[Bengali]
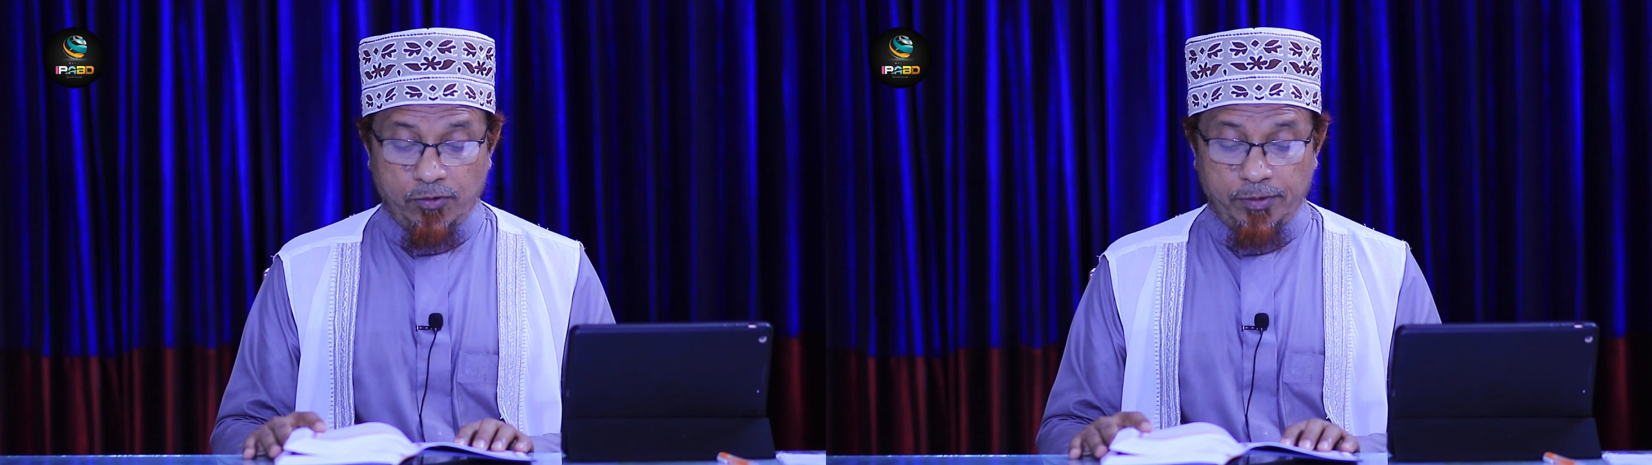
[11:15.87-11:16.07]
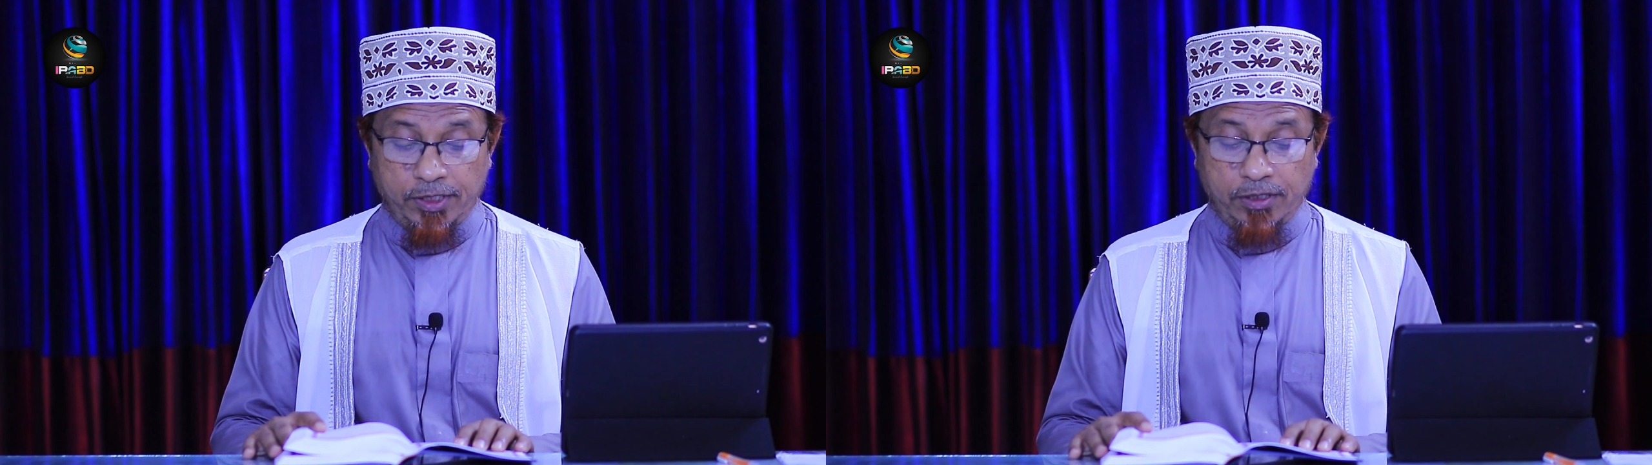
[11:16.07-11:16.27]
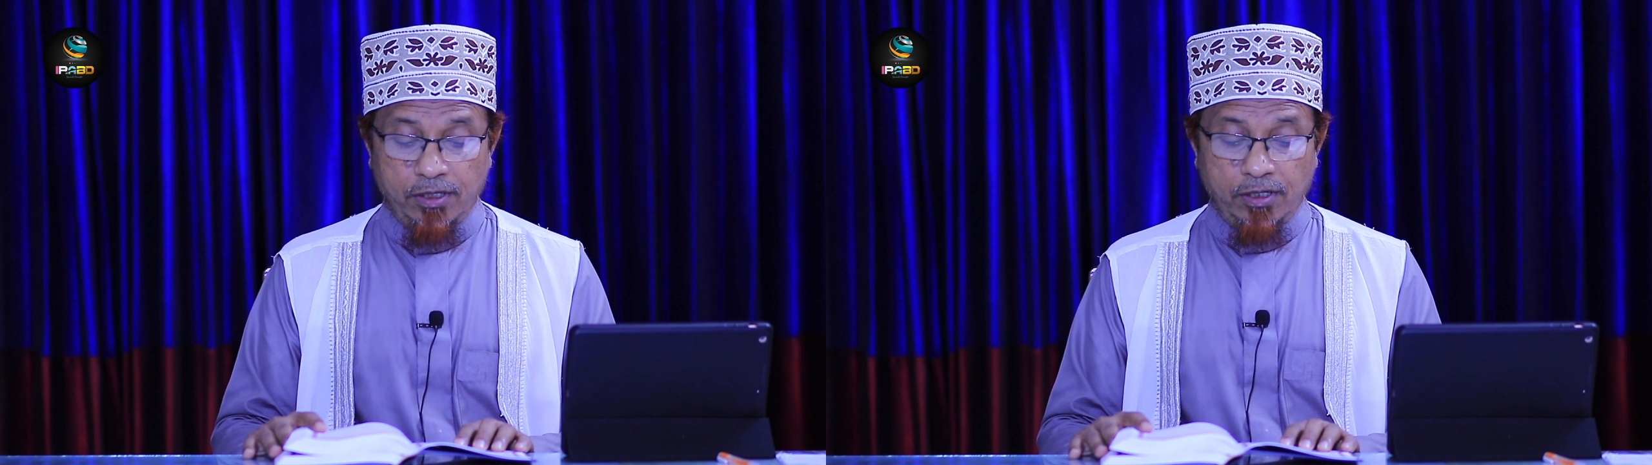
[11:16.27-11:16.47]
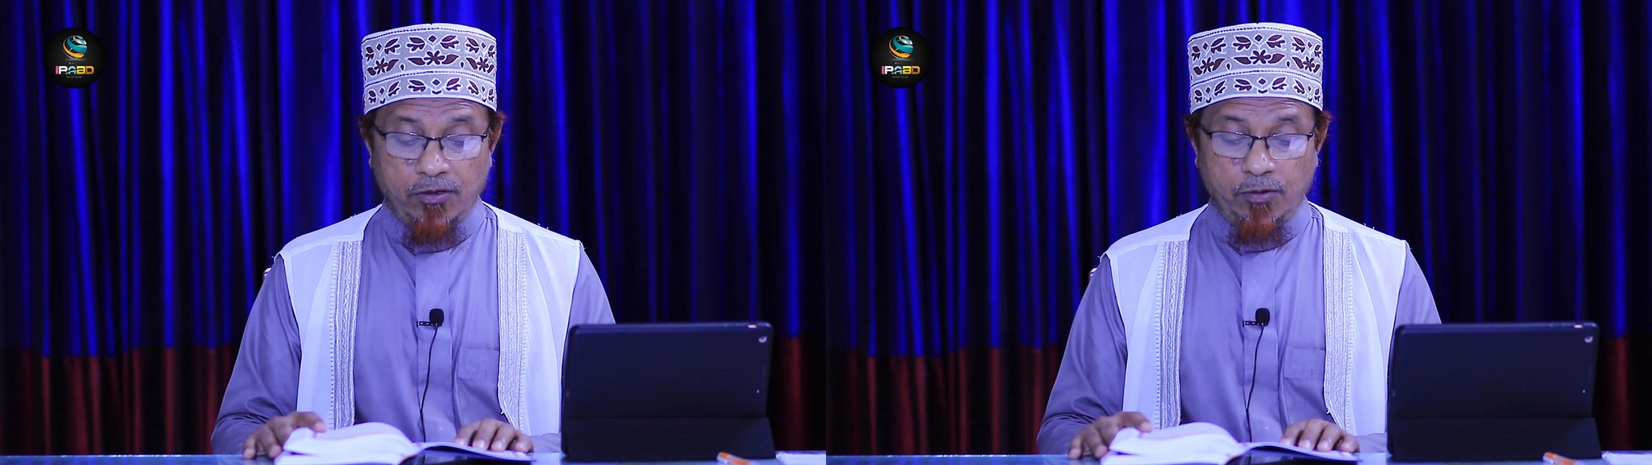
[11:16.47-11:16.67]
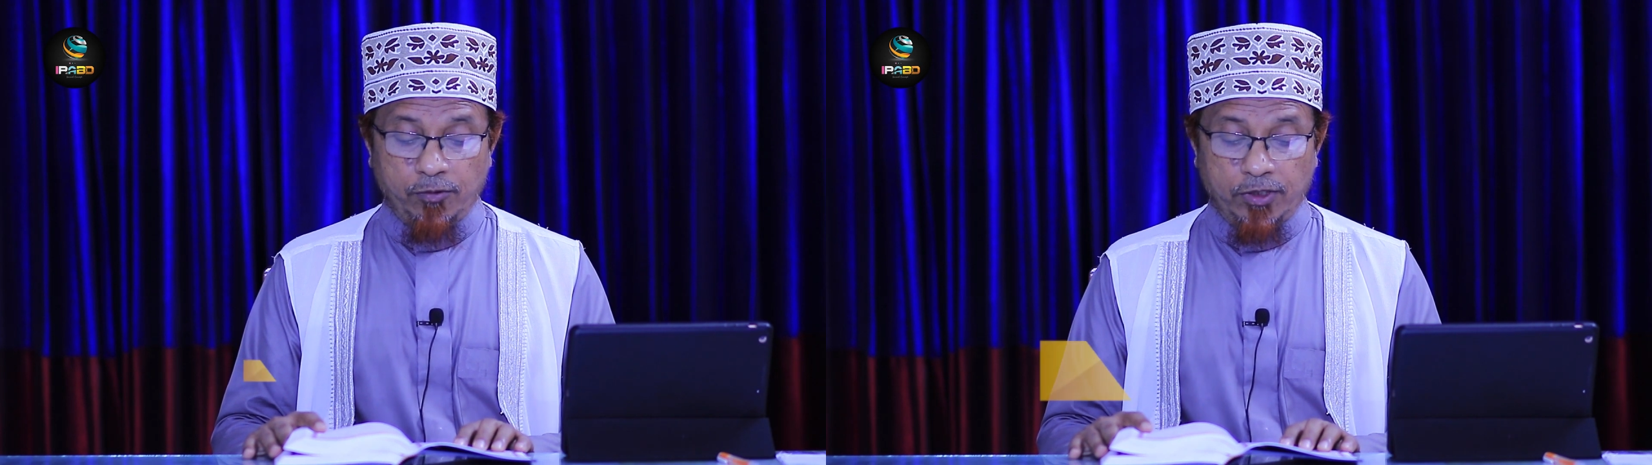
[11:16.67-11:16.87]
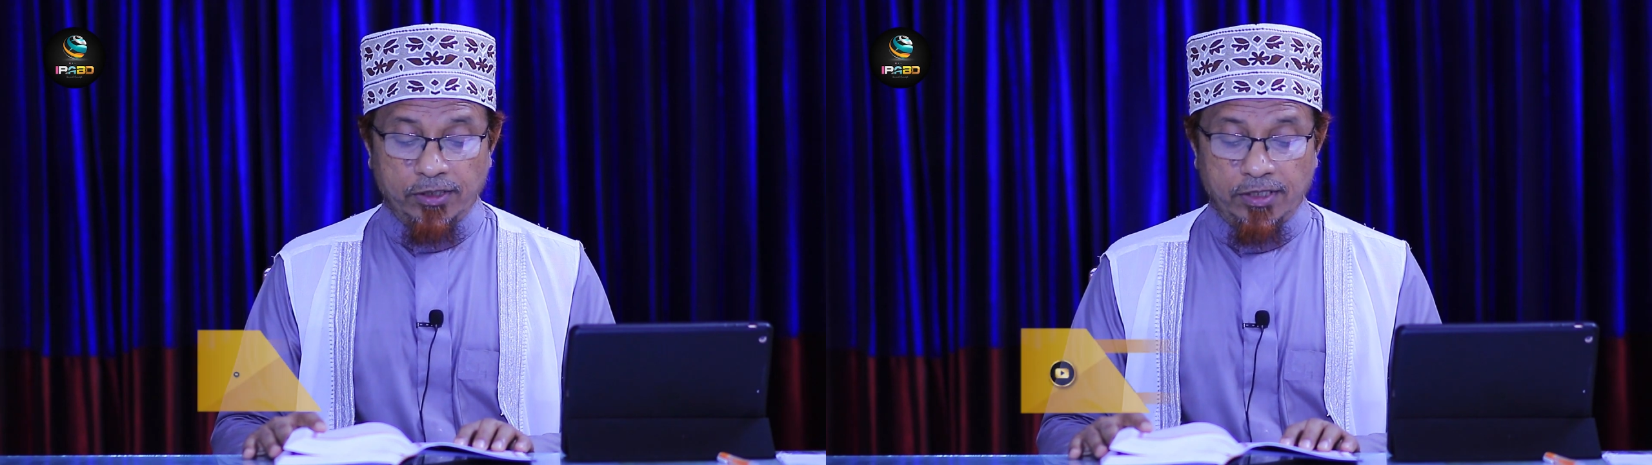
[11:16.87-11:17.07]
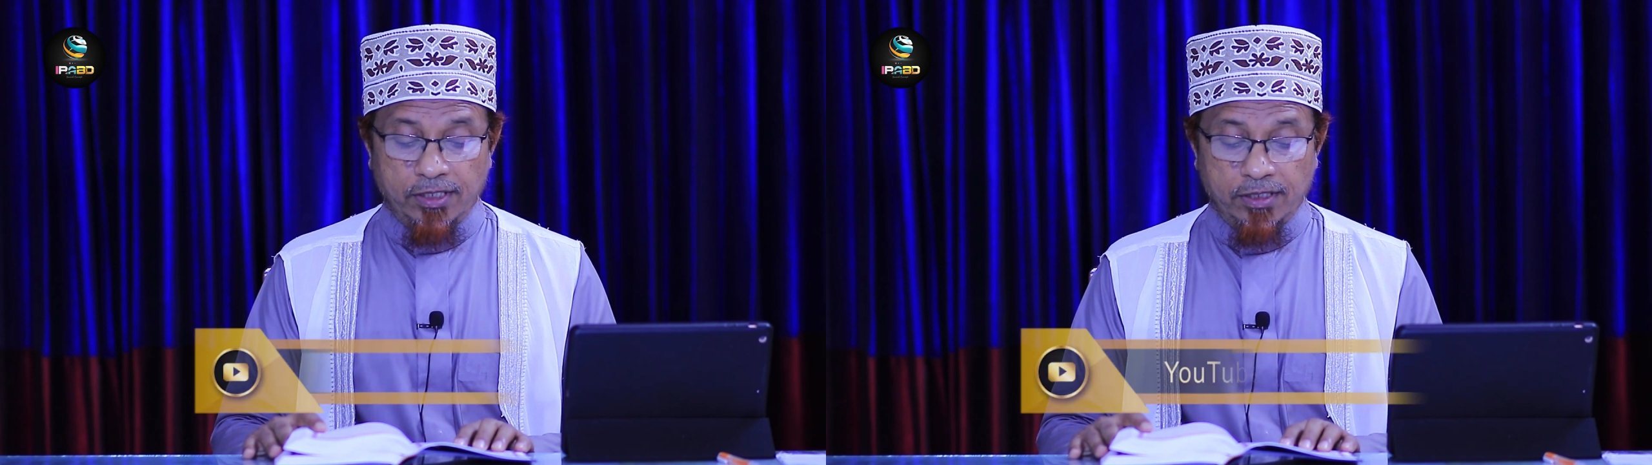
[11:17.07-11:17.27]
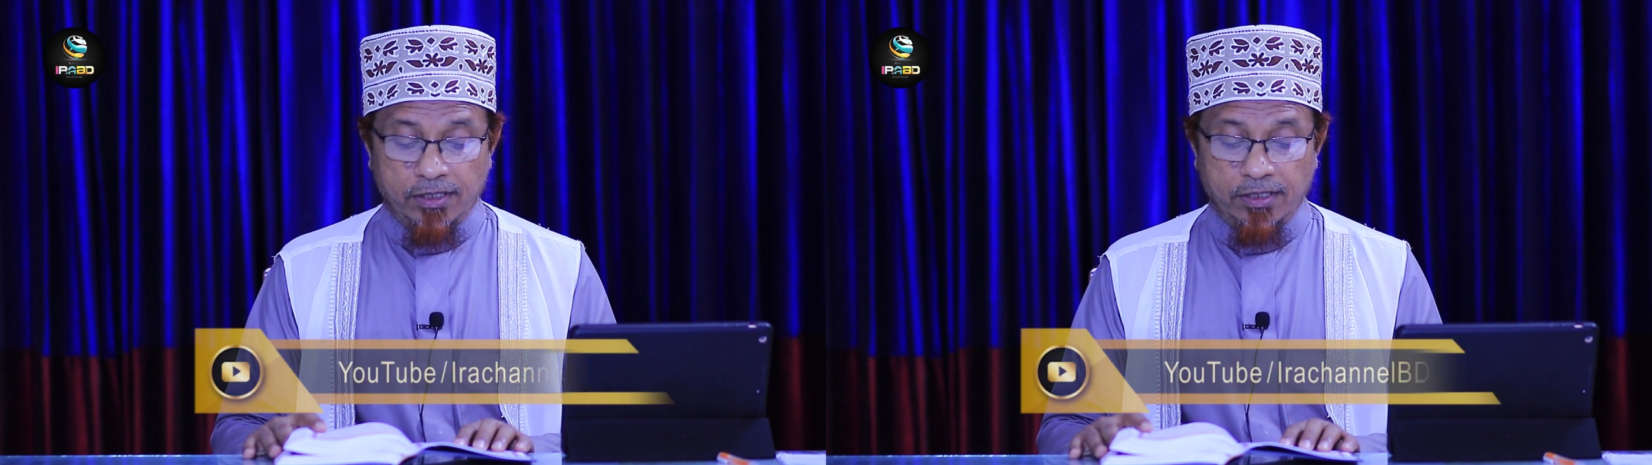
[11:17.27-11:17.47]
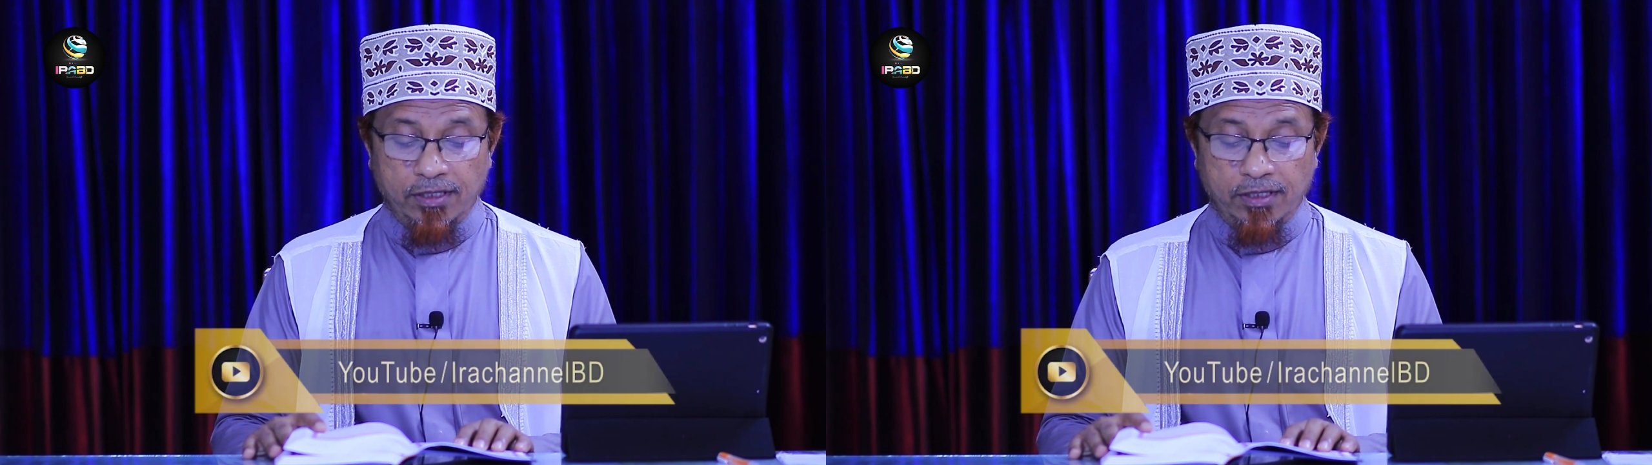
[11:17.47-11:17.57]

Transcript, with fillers: করবেন অপরাধীদেরকে